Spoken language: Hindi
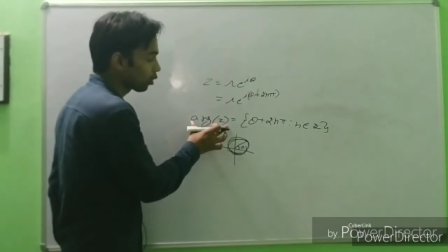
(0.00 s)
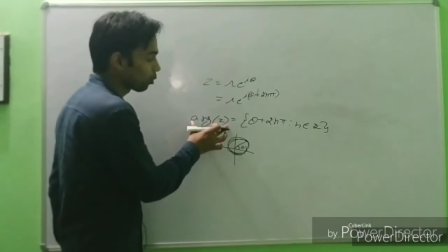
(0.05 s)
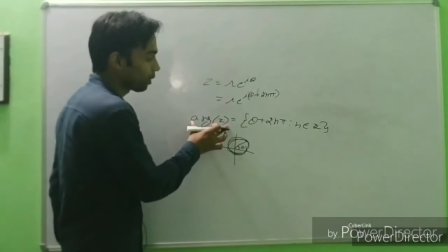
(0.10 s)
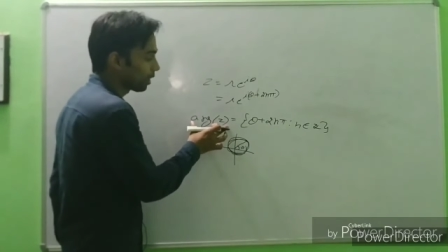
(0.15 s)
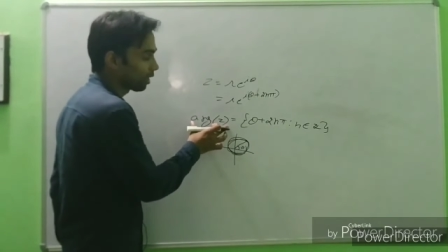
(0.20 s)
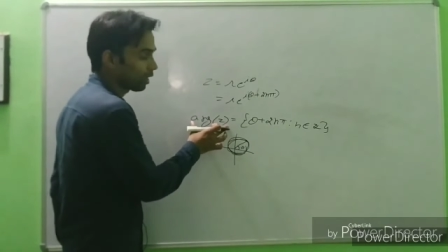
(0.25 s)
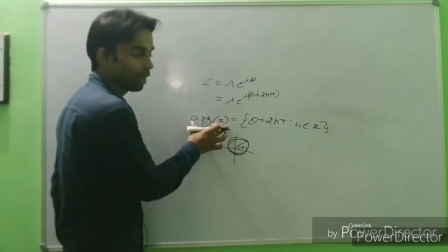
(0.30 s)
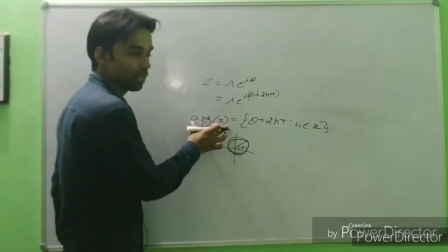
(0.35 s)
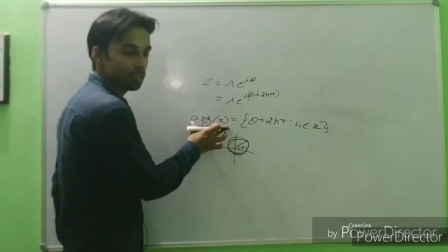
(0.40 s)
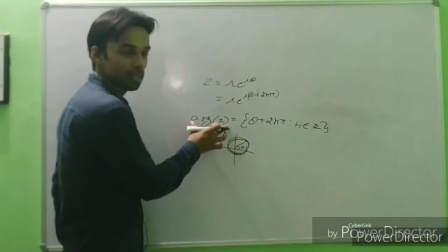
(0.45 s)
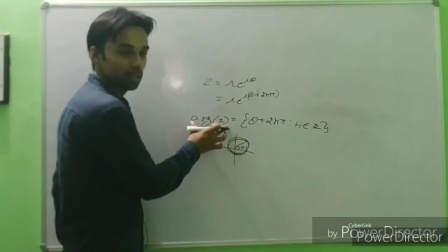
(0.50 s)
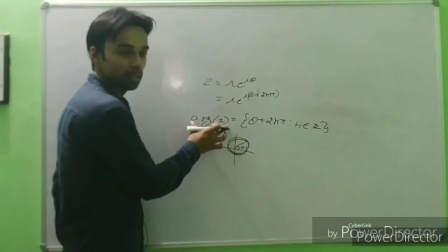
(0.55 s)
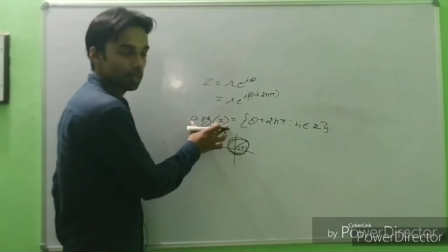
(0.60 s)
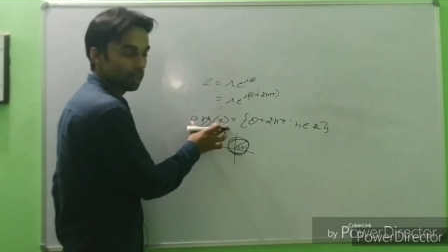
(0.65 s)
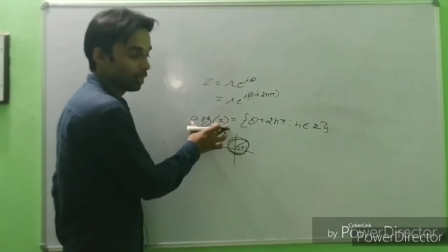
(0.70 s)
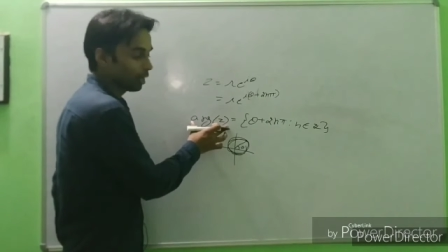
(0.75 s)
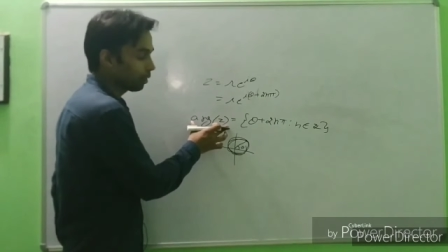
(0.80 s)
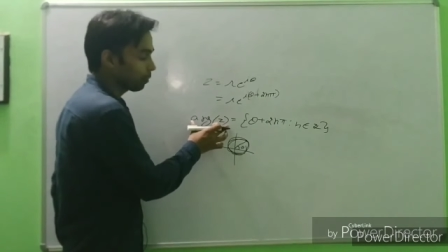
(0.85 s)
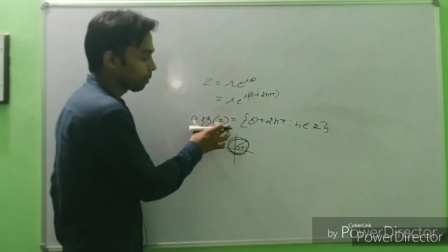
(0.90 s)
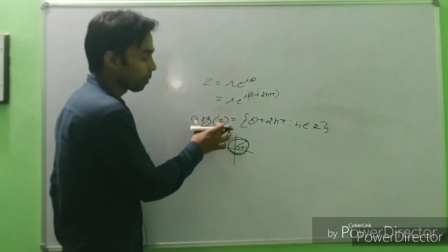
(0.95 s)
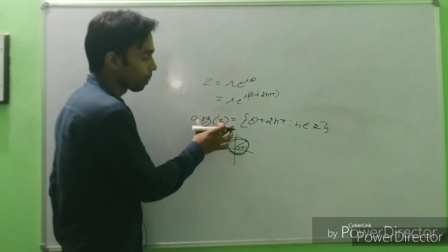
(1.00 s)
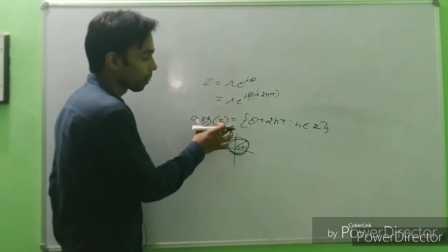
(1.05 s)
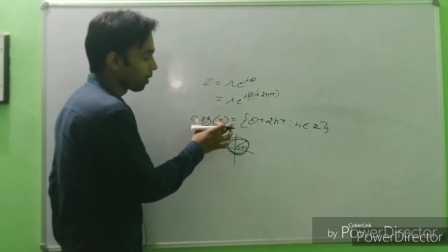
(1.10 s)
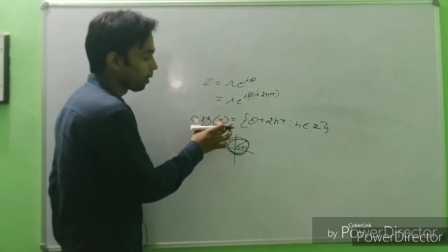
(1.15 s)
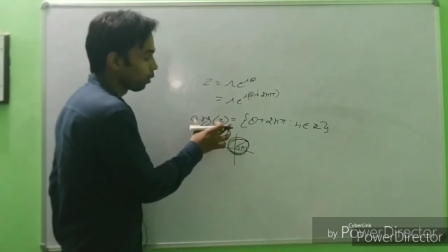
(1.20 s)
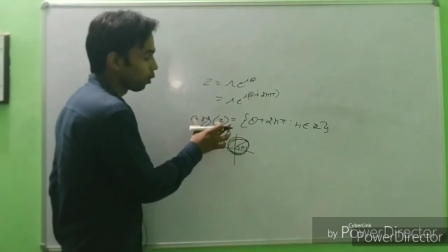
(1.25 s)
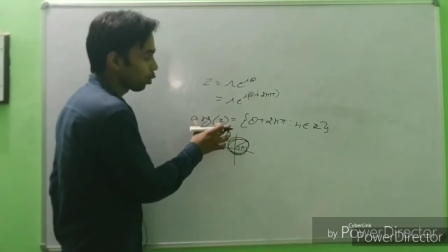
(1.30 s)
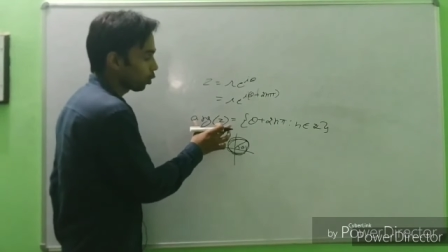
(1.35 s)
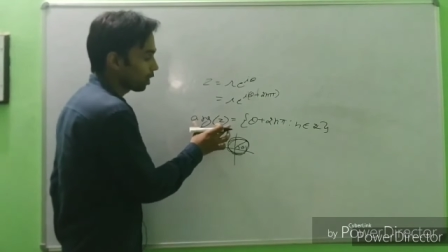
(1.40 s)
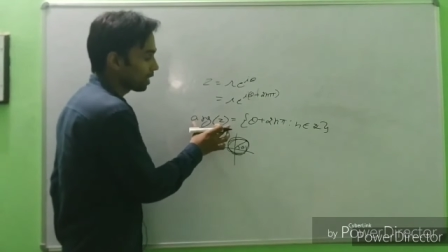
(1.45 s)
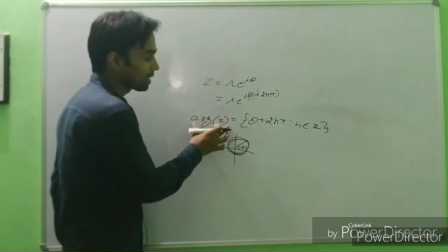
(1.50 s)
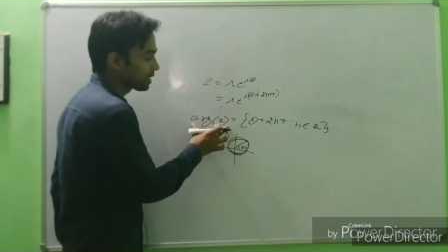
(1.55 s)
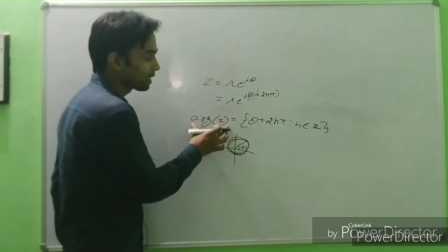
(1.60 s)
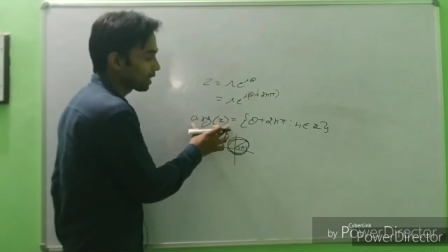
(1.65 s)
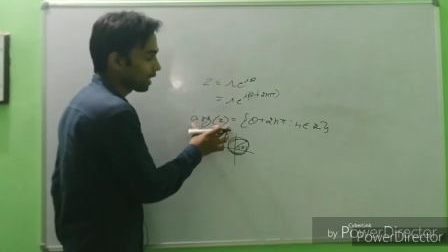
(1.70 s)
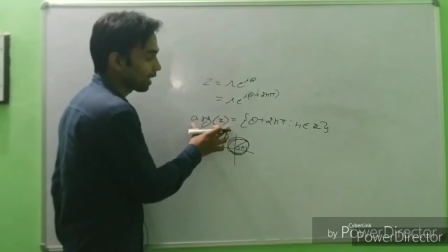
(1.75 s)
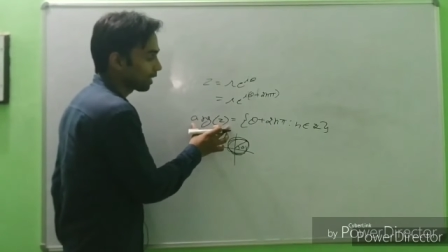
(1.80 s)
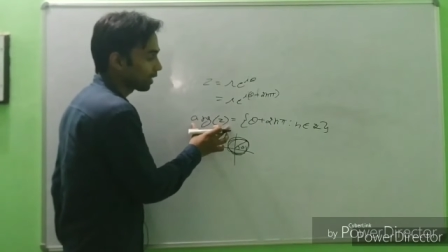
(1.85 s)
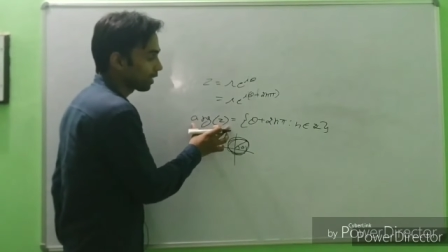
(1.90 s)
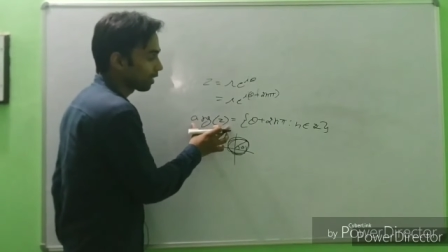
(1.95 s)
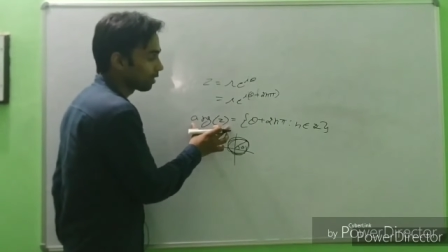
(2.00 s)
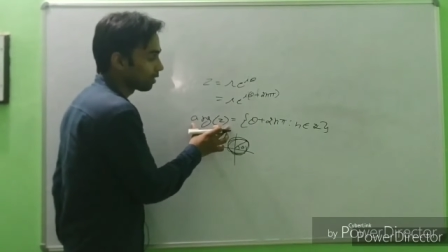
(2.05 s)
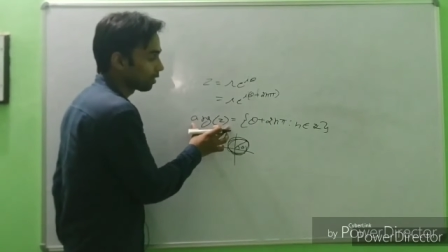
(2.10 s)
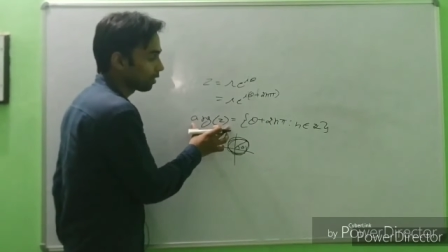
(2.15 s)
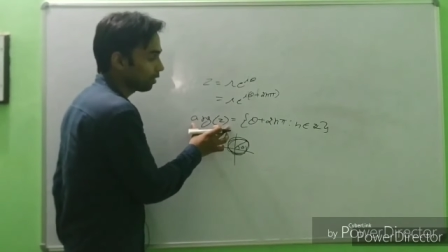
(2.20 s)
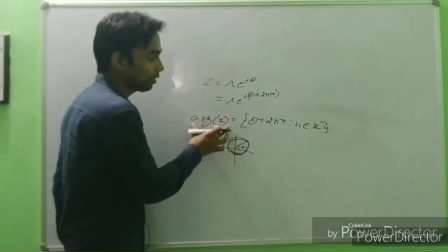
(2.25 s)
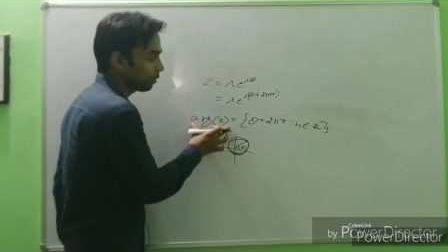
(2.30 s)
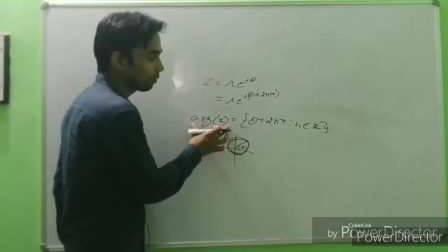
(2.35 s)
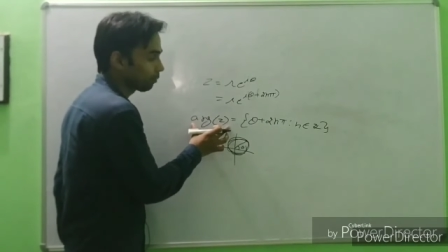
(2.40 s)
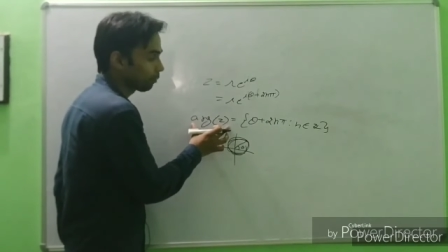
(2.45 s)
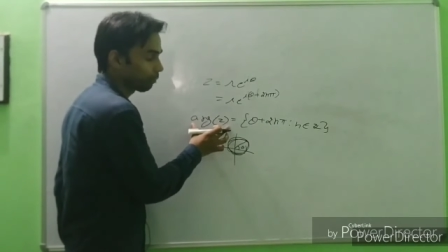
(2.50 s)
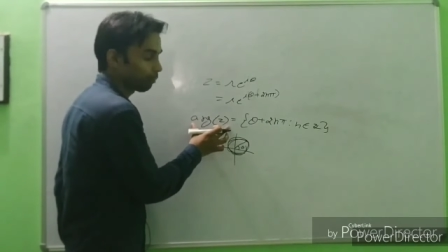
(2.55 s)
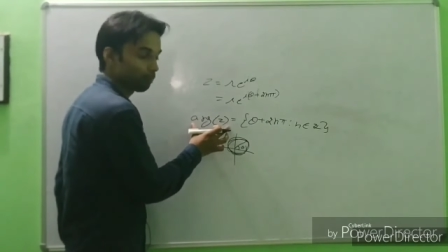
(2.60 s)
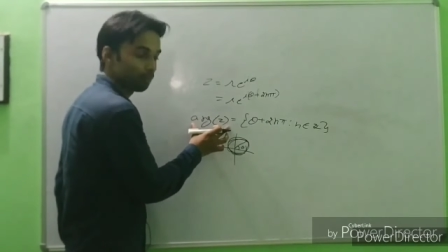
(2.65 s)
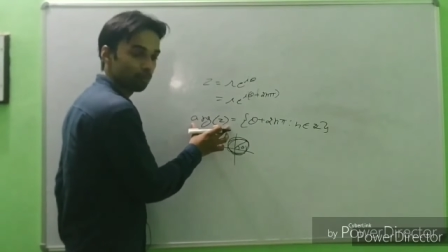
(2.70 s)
आर्ग्यूमेंट कहा जाता है और इस सेट के अंदर